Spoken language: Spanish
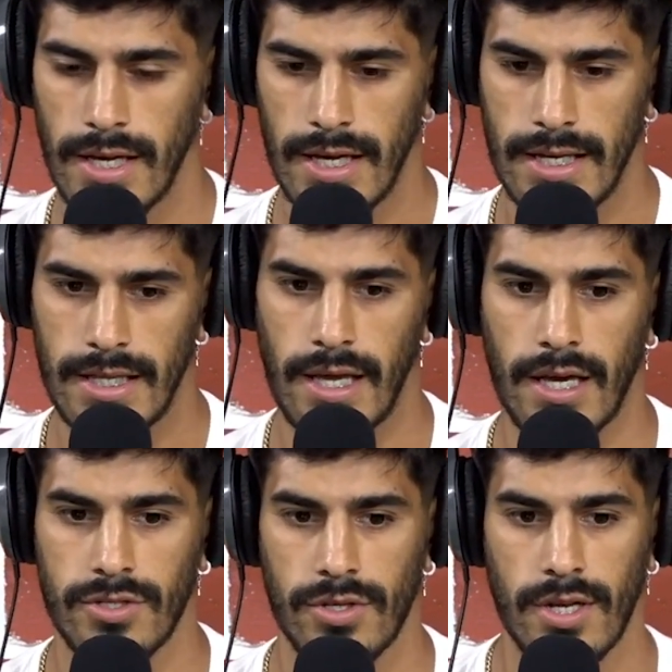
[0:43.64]
de que
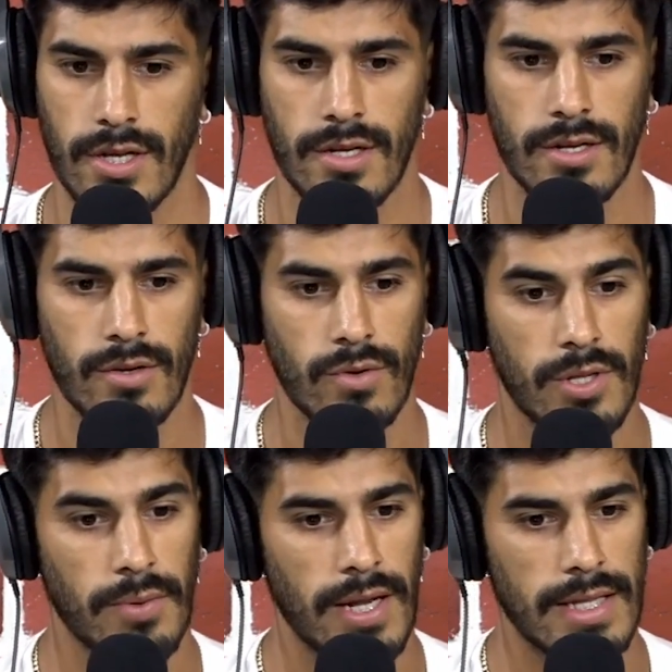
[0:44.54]
ellos estén
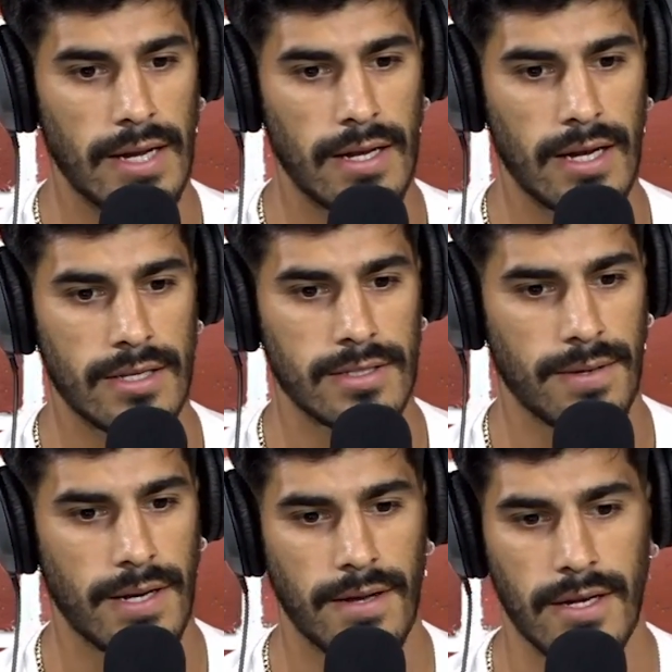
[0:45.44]
último en la tabla, se
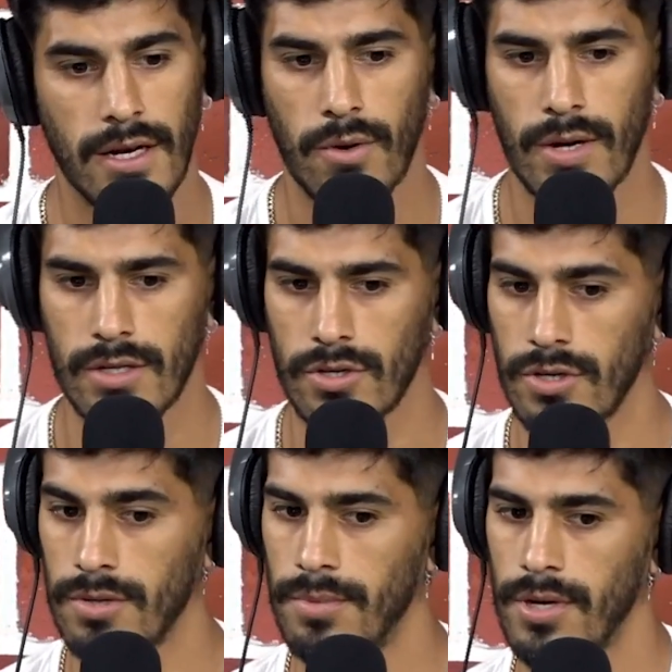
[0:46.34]
van a venir a jugar
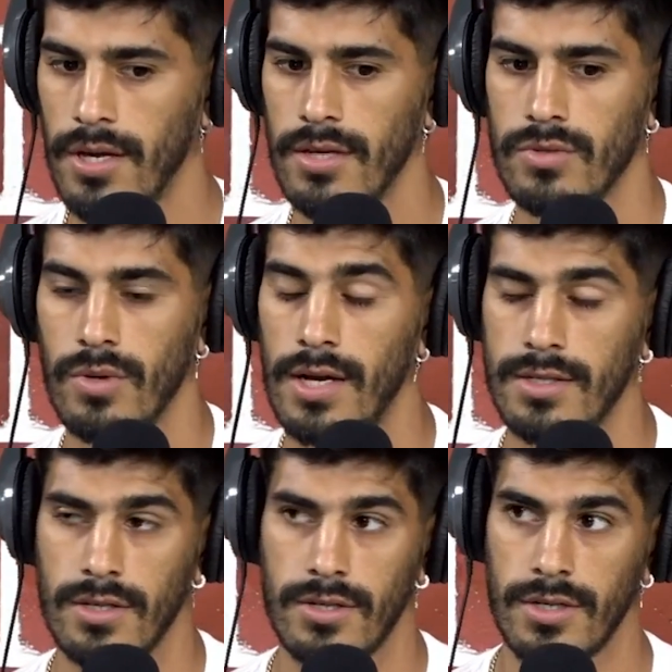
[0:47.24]
todo porque es un
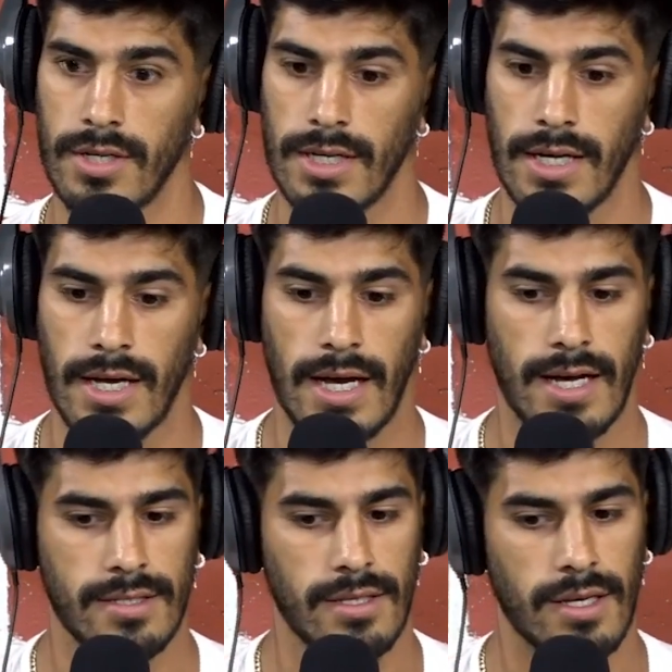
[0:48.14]
clásico.
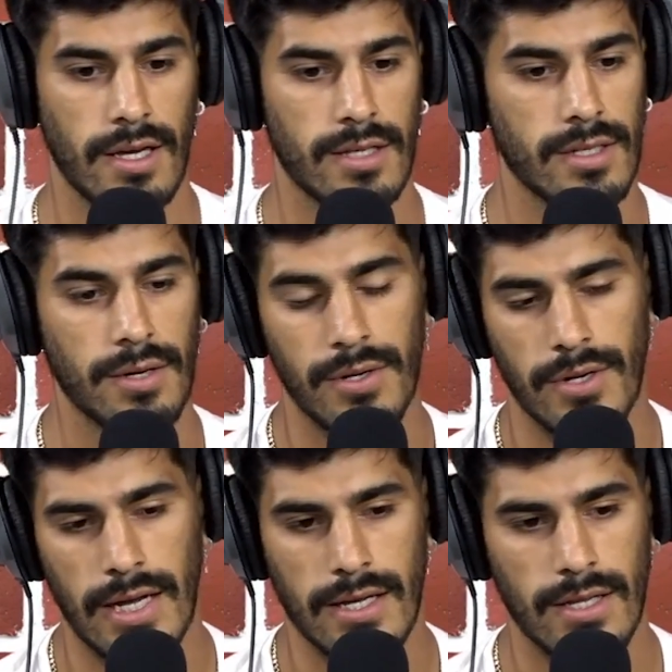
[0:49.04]
Así que, así que bueno,
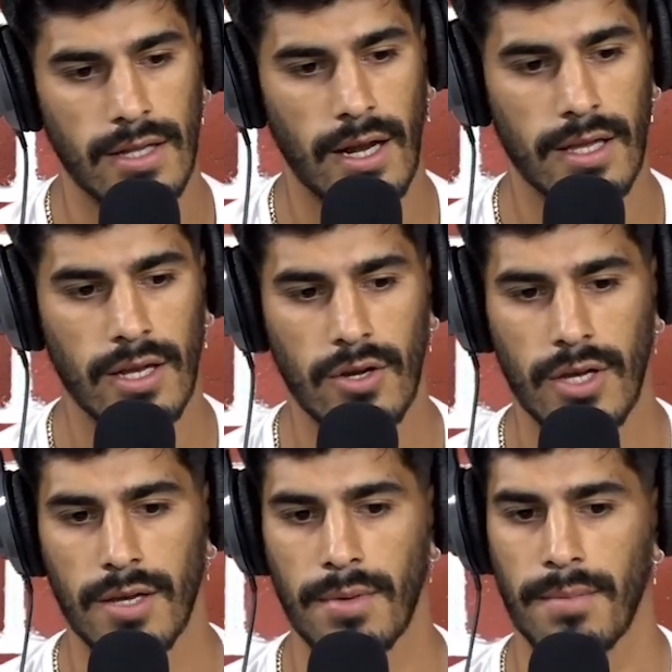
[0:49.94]
nada, tranquilo
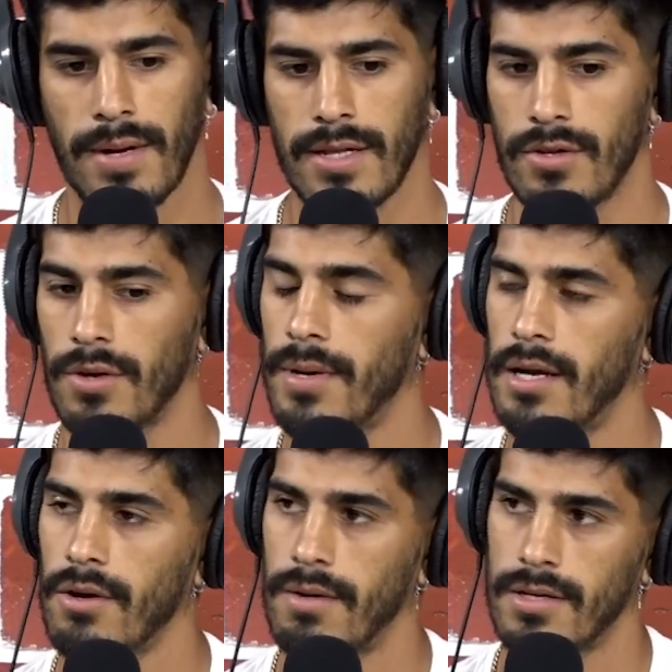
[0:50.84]
y preparándonos para
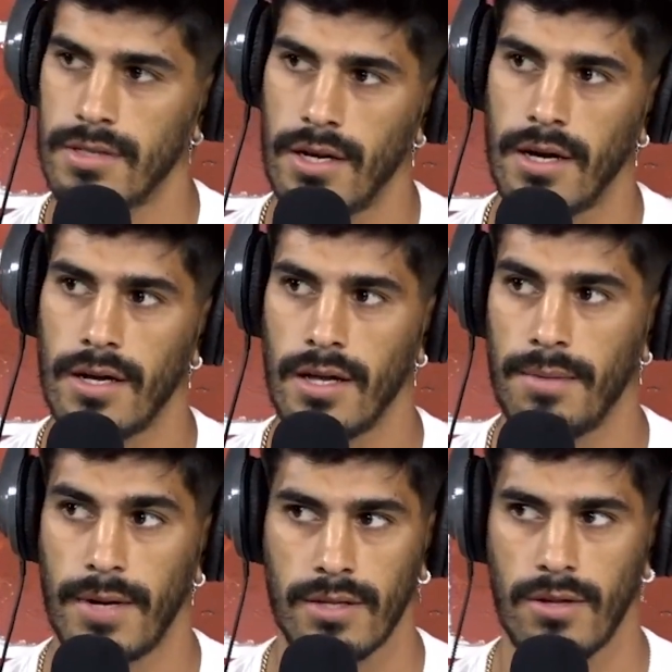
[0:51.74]
lo que va a ser el
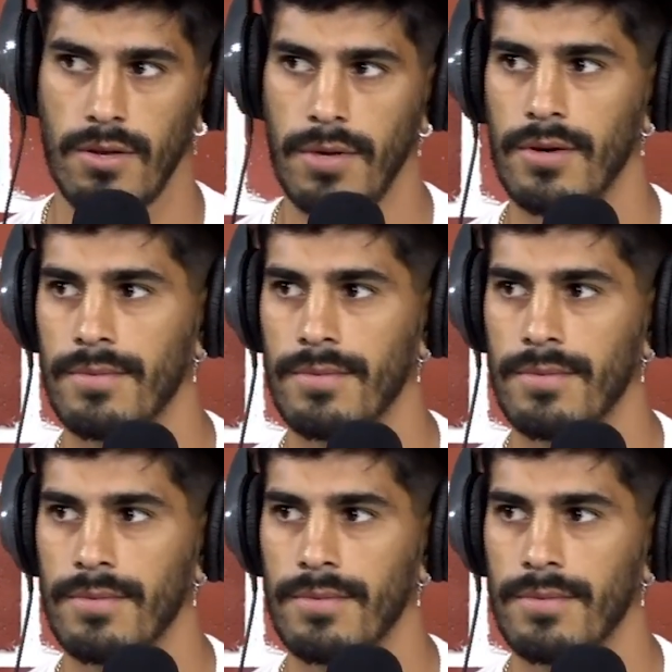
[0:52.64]
partido el domingo.